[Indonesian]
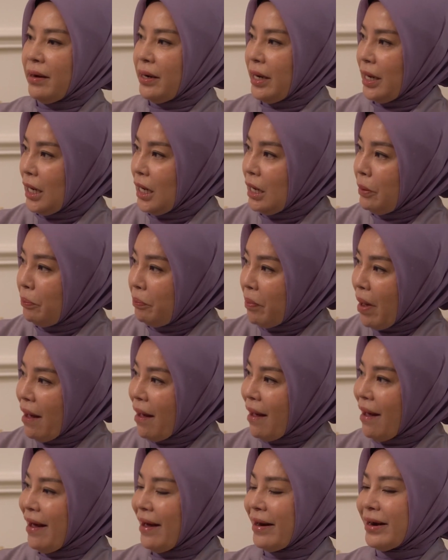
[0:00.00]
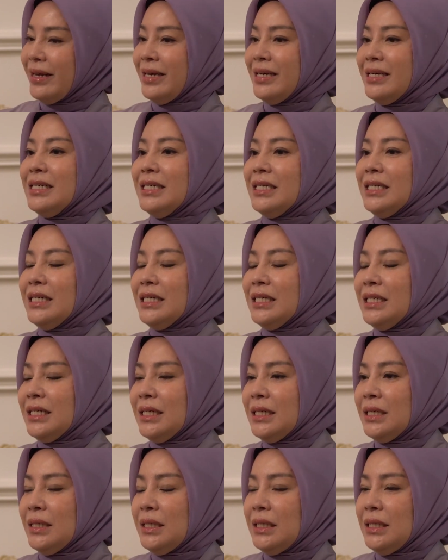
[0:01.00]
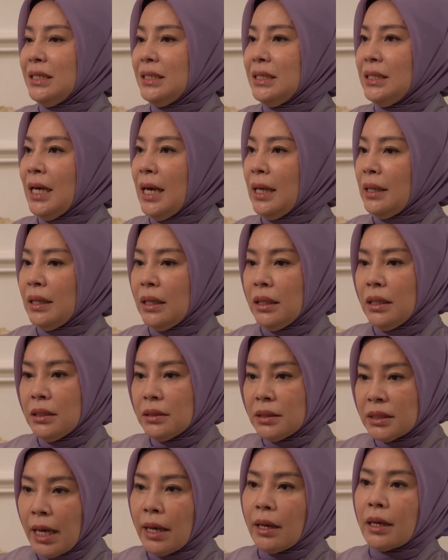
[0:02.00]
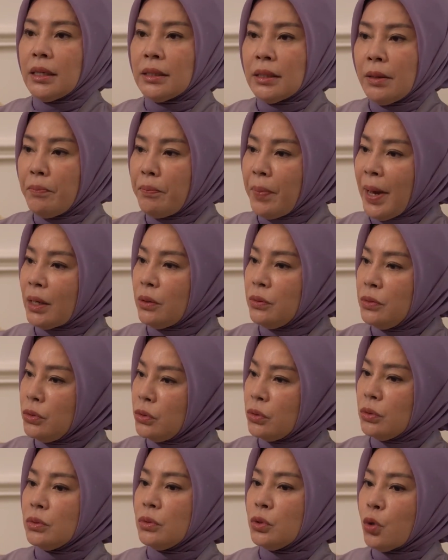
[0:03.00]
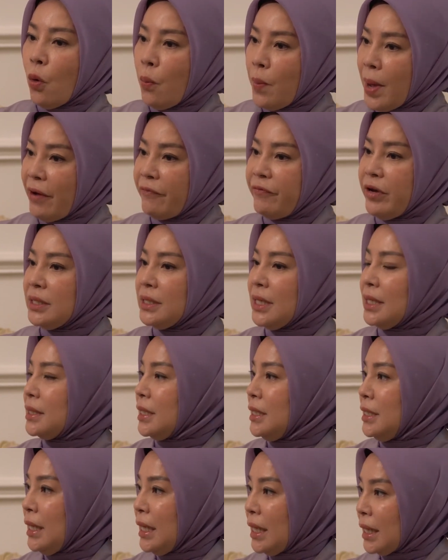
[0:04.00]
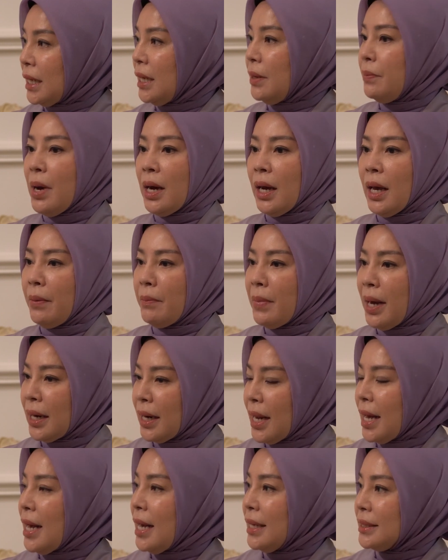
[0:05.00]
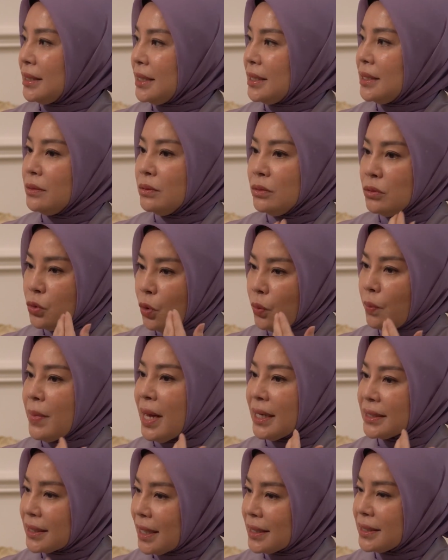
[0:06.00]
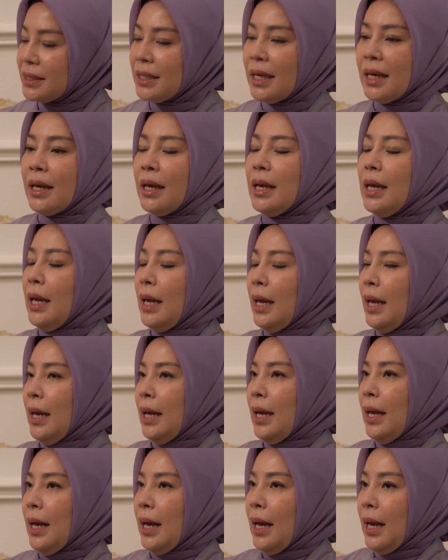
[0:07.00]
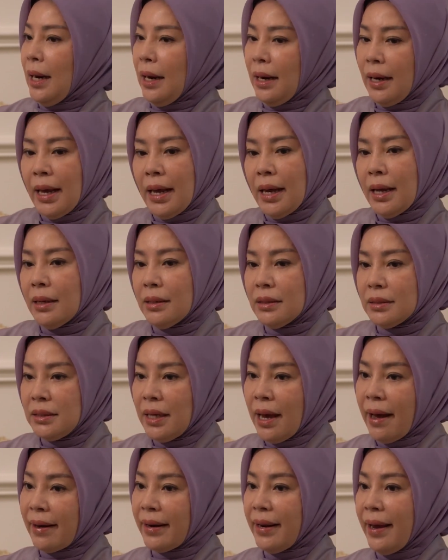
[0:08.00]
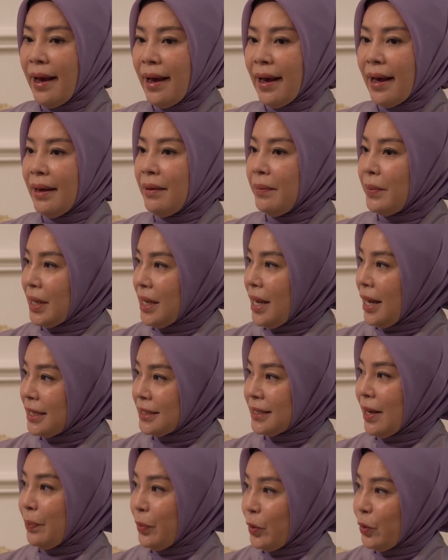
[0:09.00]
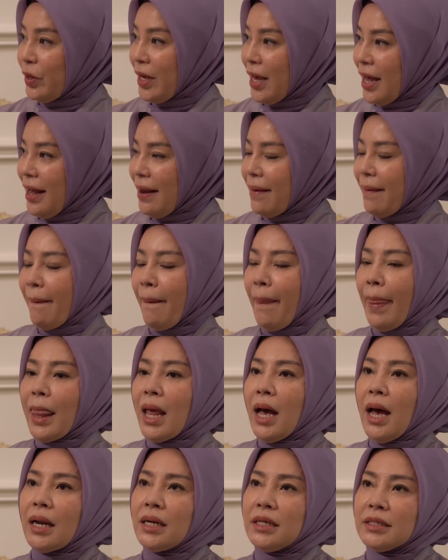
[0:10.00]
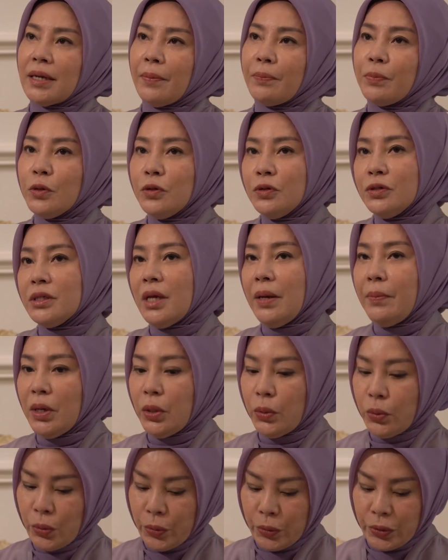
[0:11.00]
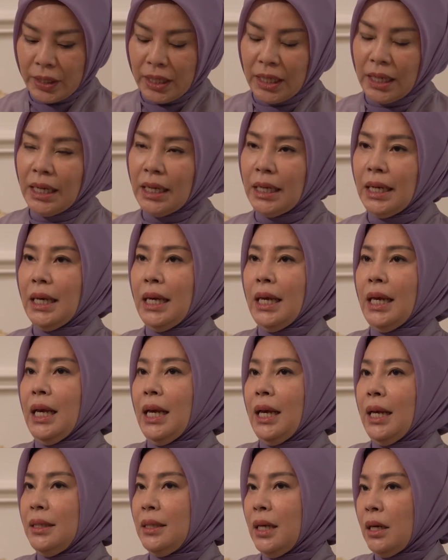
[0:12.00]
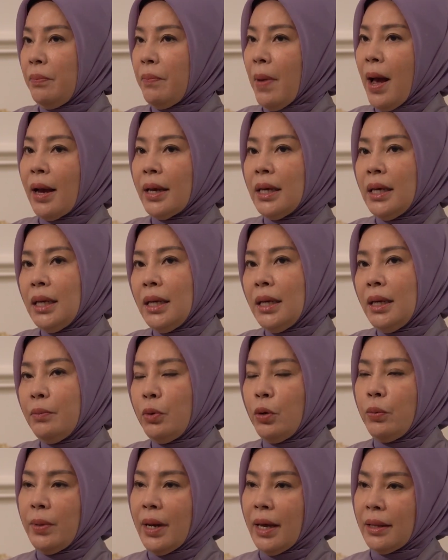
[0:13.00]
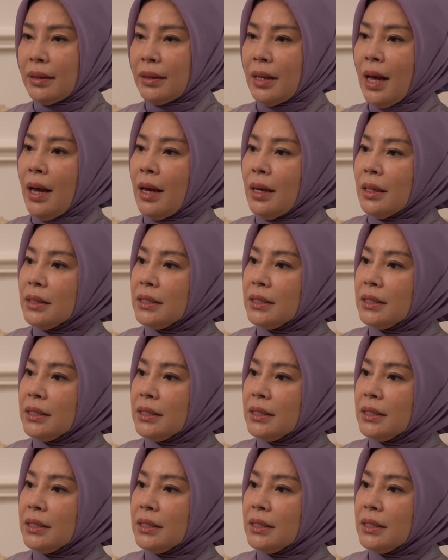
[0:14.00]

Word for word: adik ipar uh, dan saya ke tempat untuk coba visa sendiri bagaimana hasil untuk masasnya. Nah, di hari H, berarti hari Sabtu ya. Hari Sabtu saya menunggu nih dari pagi belum datang,